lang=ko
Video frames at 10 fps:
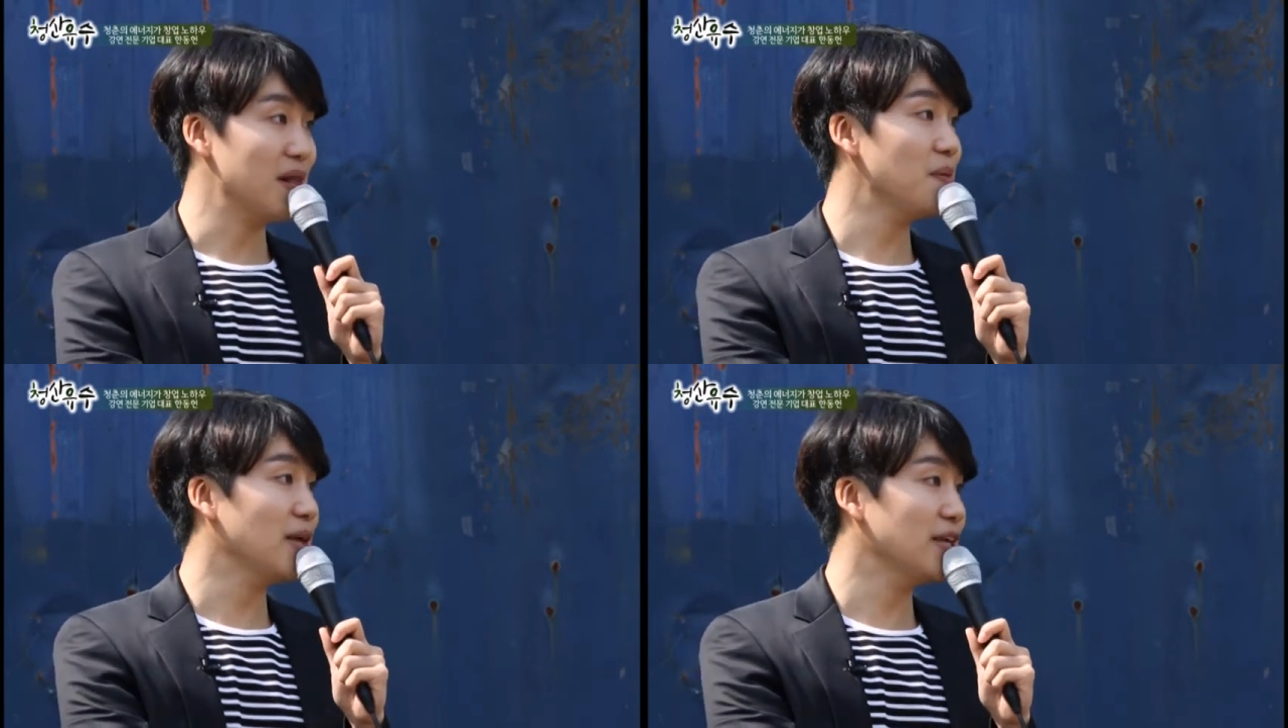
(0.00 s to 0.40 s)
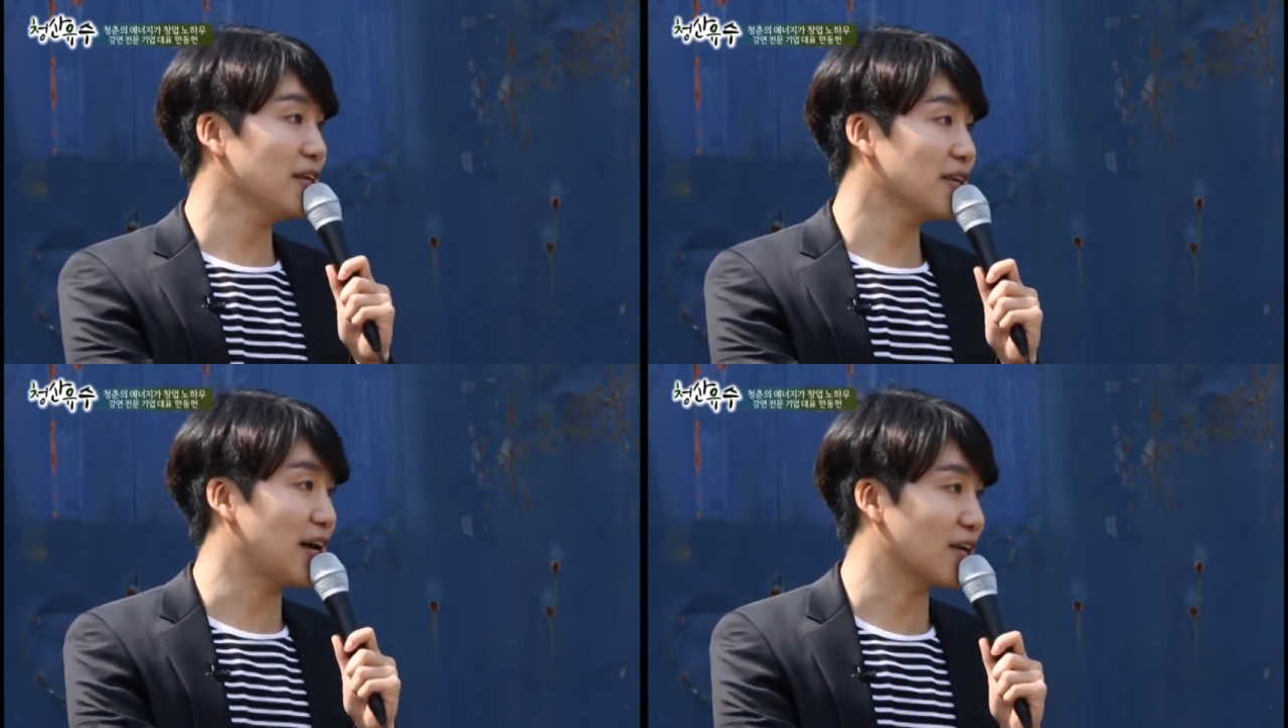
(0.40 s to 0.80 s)

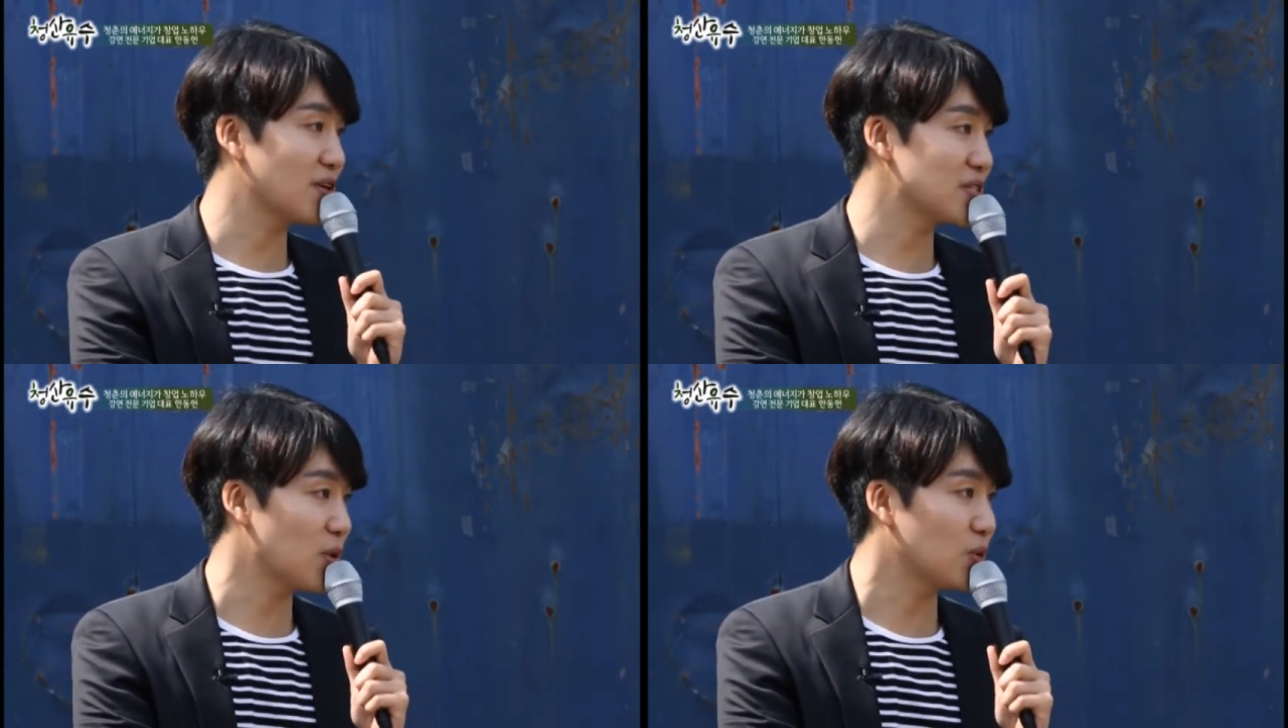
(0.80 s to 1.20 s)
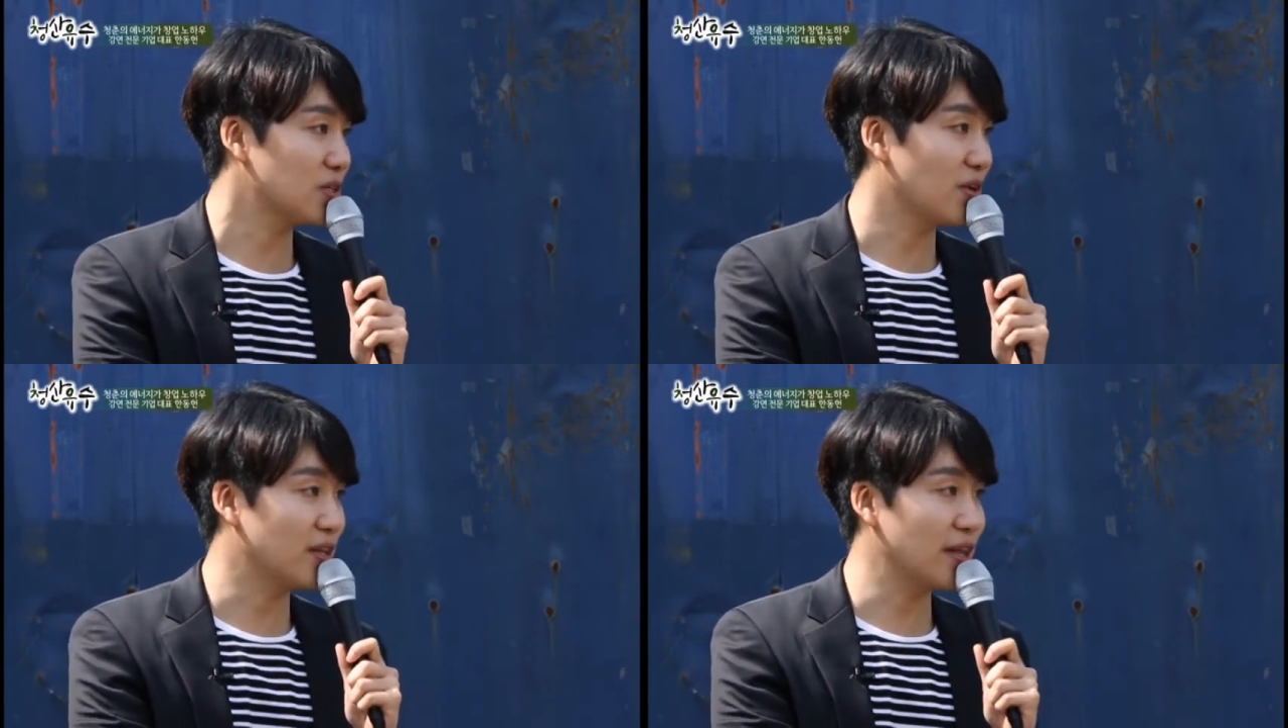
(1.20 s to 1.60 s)
일반인 강연자
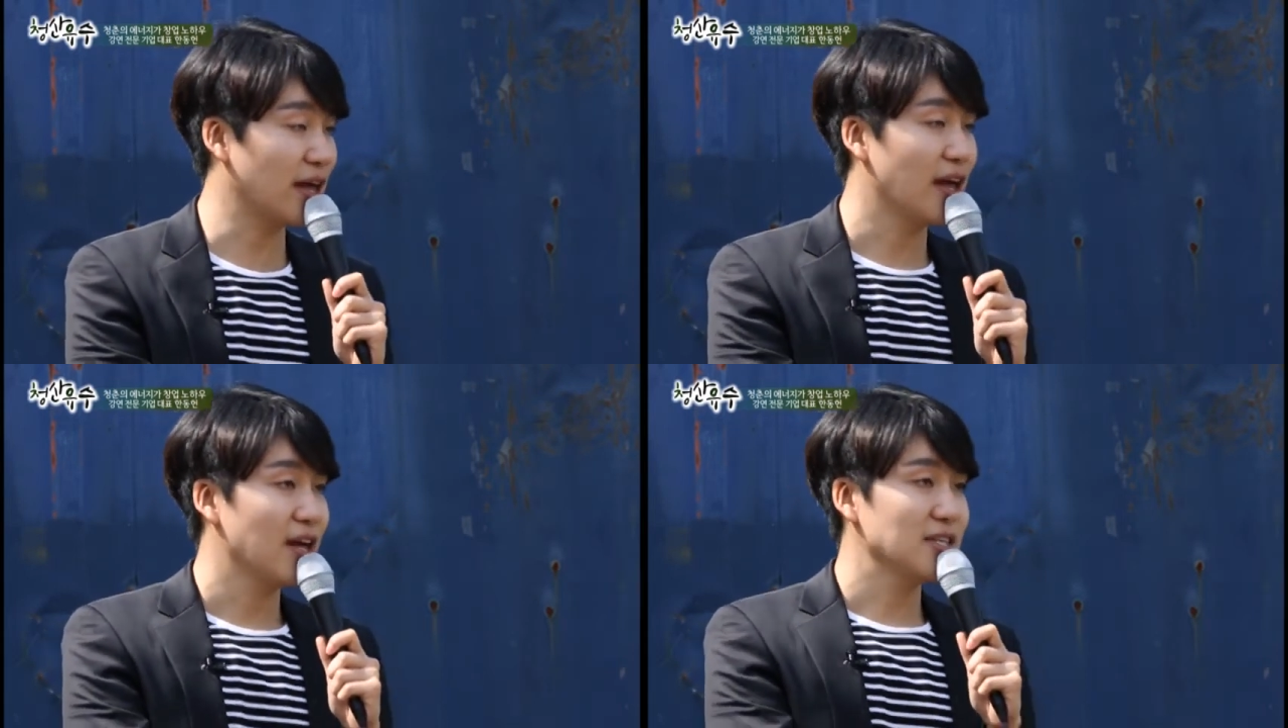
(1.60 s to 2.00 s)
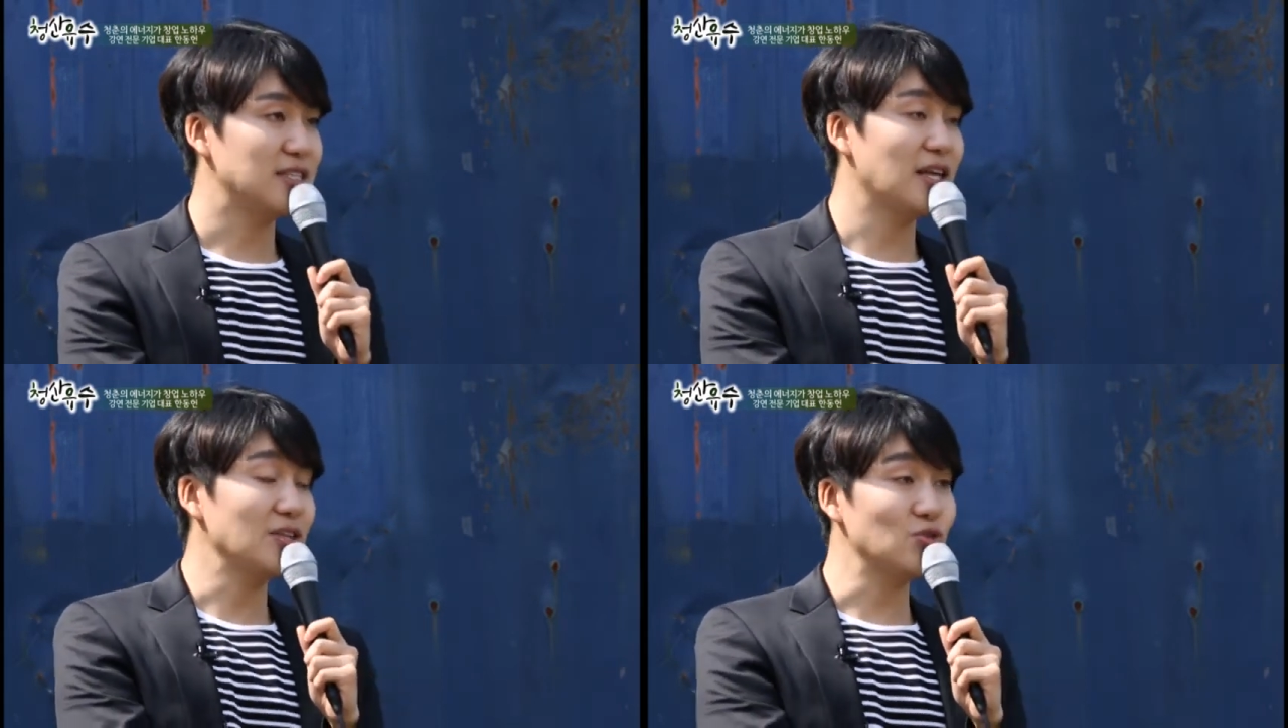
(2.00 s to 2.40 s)
오디션인데
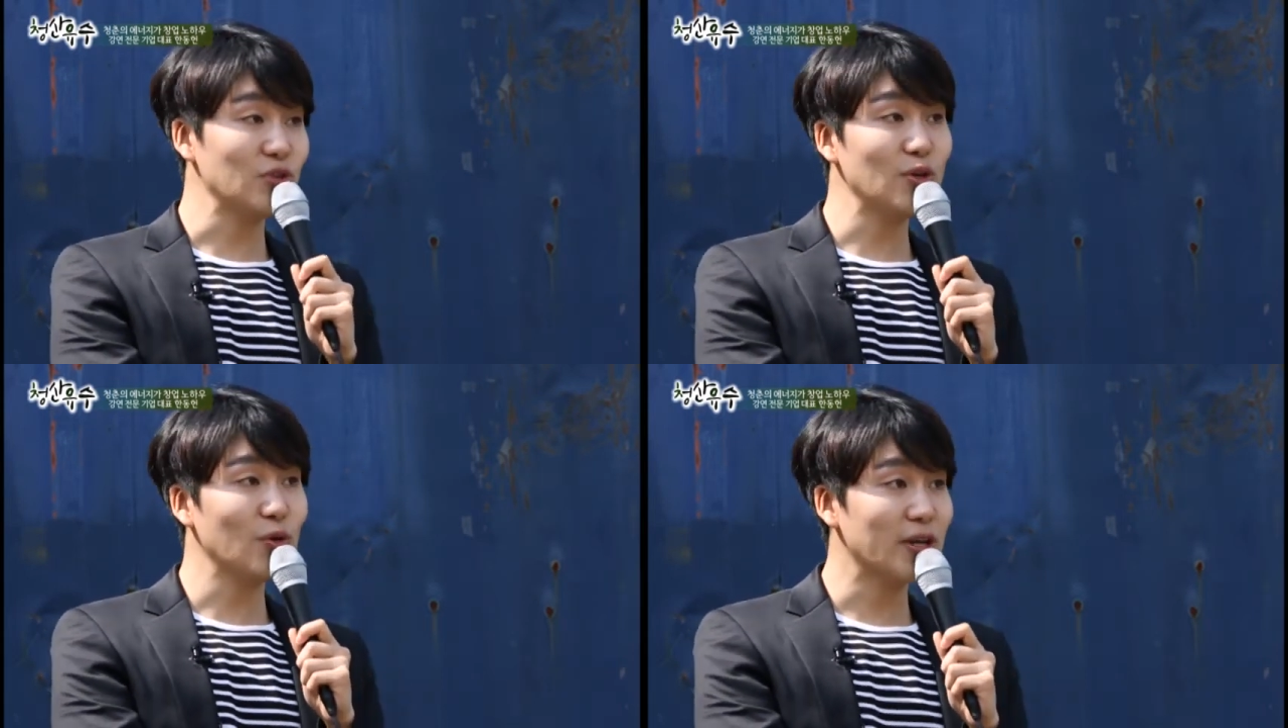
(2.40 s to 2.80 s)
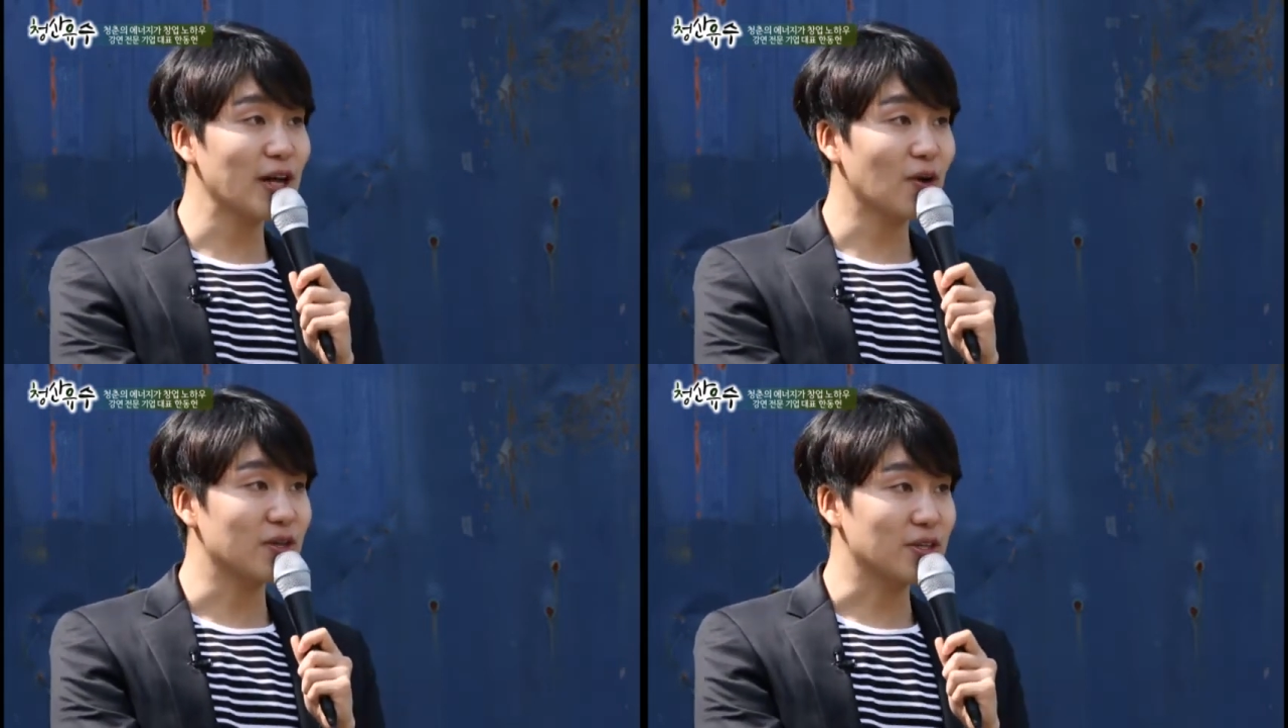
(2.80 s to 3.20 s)
지난주 일요일에
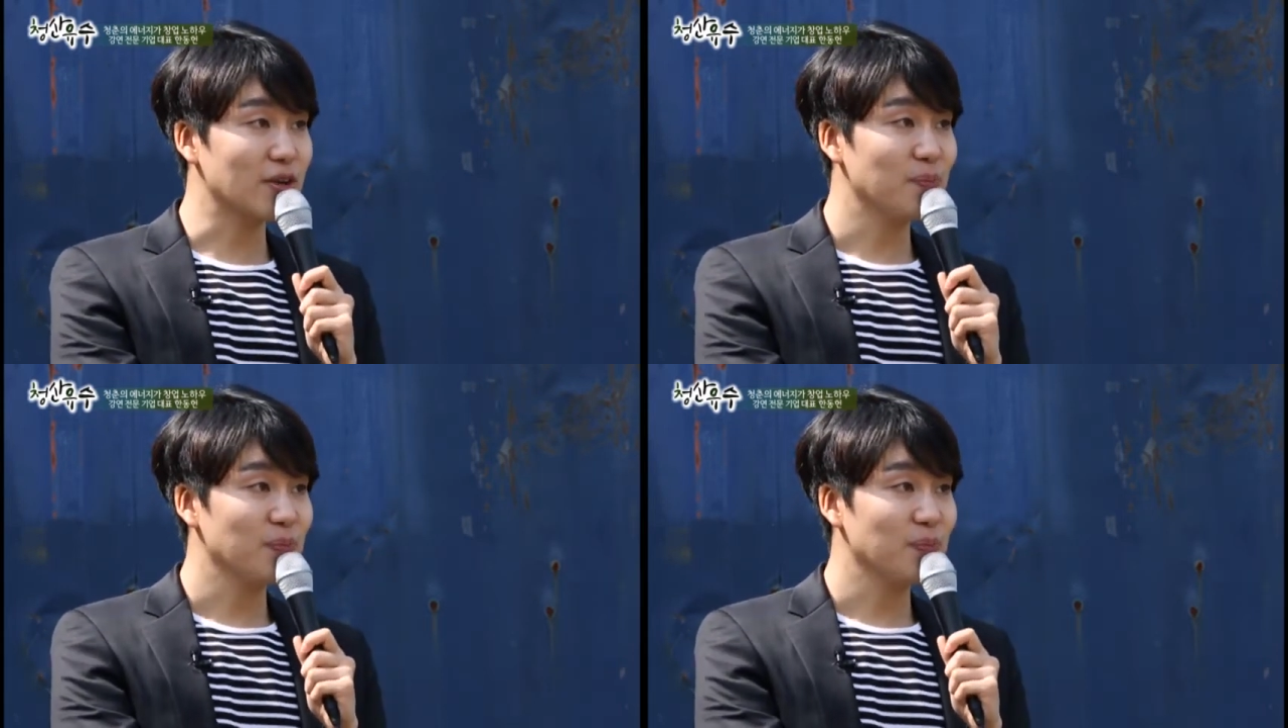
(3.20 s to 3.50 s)
했거든요.